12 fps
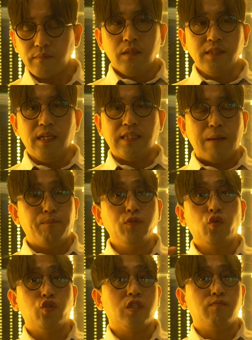이제 나쁜
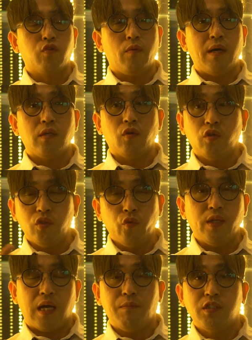도둑이 물어봐요. 너는
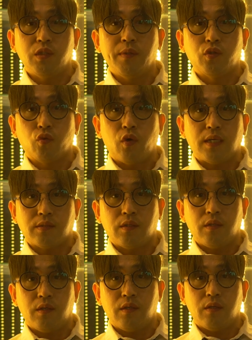왜 남의 집에
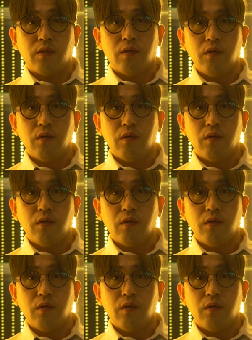들어와서